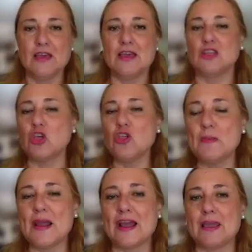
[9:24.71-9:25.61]
¿Y todo
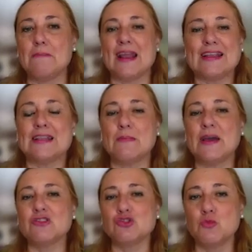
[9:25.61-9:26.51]
para qué? Para
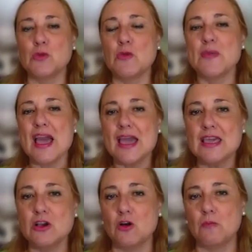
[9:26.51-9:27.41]
tapar su propia
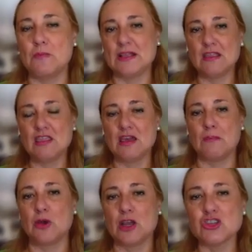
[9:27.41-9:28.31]
incompetencia,
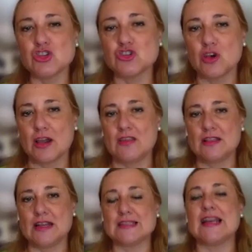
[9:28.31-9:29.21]
porque eso es lo que hay detrás,